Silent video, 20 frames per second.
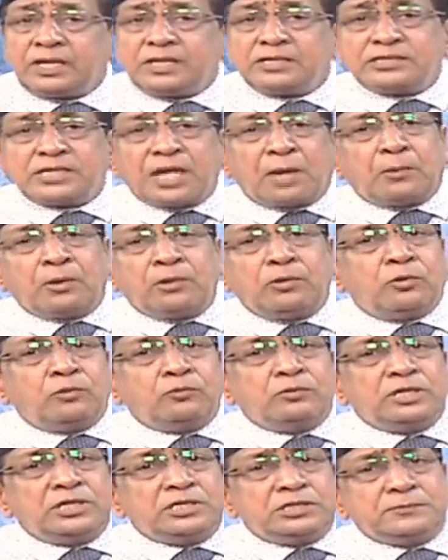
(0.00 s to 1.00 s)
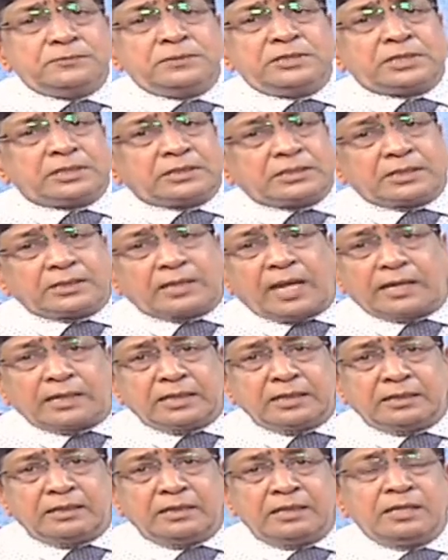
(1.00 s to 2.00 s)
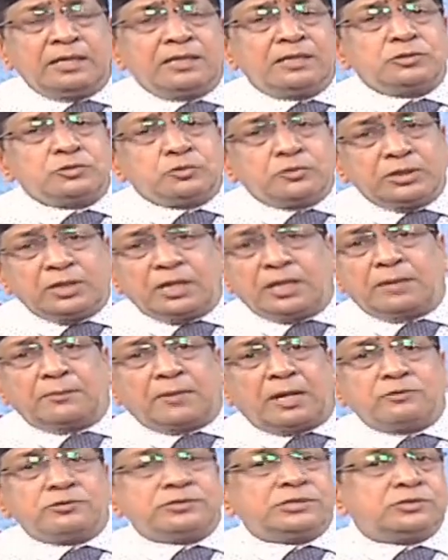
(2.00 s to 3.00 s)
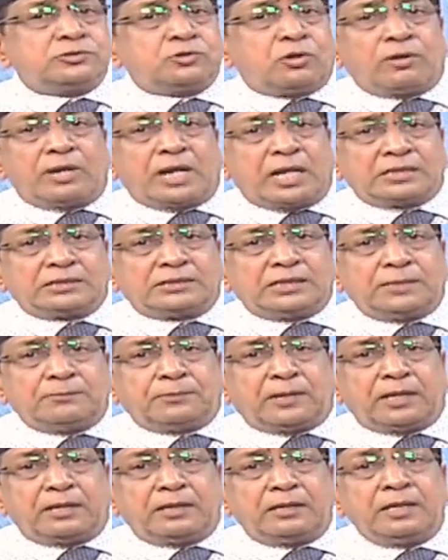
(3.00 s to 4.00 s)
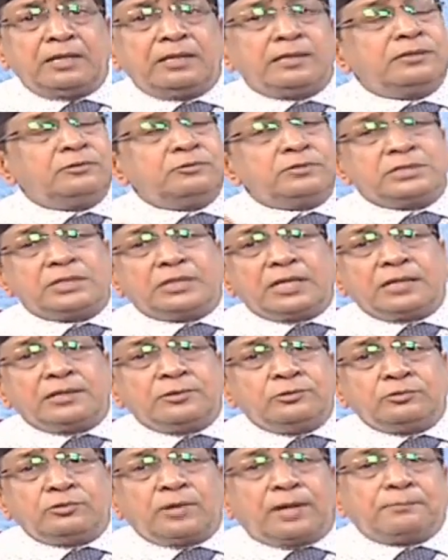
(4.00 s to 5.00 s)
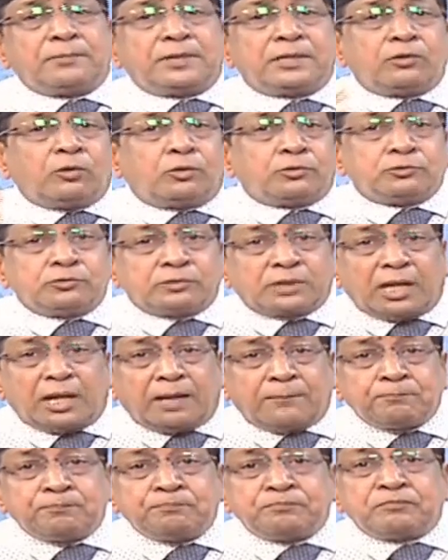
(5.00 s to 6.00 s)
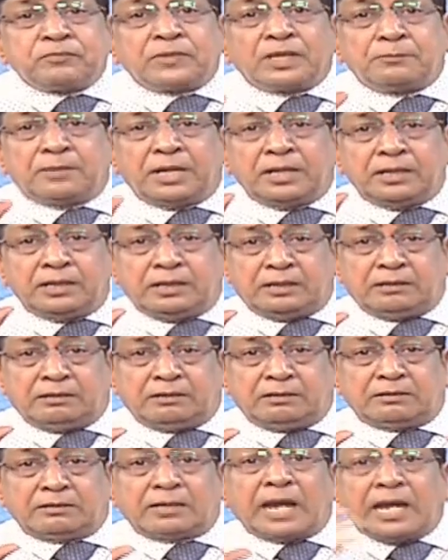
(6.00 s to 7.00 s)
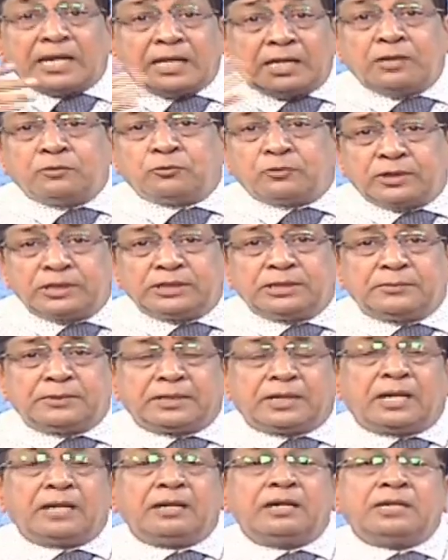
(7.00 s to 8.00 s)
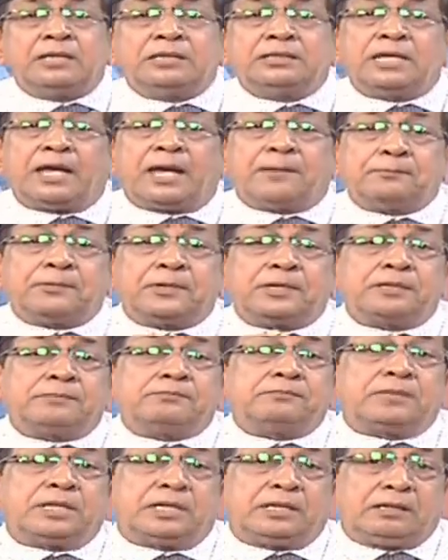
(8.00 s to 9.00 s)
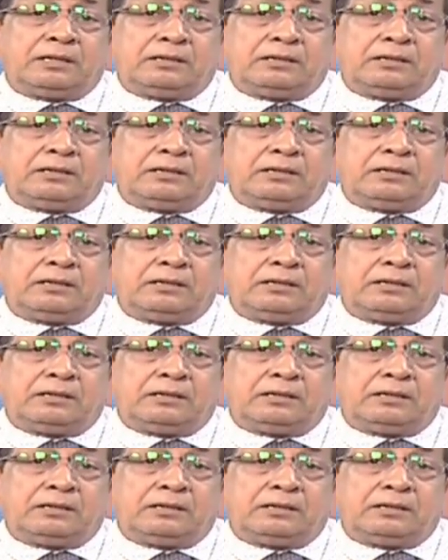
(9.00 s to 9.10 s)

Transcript: সামান্য উনিশ বিশ একটা থাকেই শরীরের মানুষের জ্বর আসতেই পারে কিন্তু সেটা কিন্তু আপনাকে অতটা মানে কাহিল করে দেবে না যে আপনার মানে